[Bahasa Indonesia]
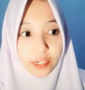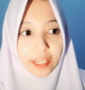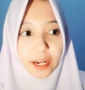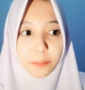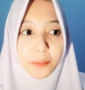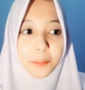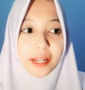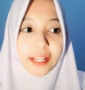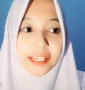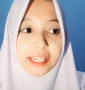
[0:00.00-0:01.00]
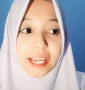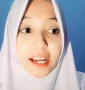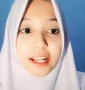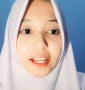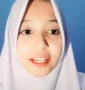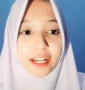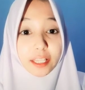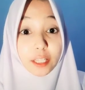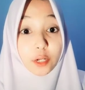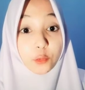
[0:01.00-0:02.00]
yang memiliki arah
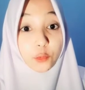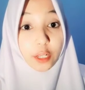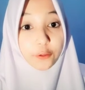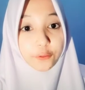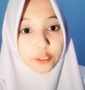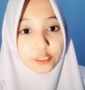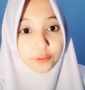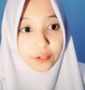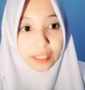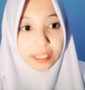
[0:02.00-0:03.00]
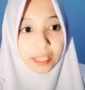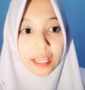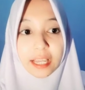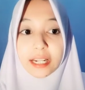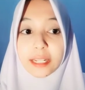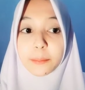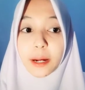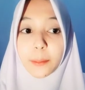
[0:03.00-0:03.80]
ikatan gula fosfat 5'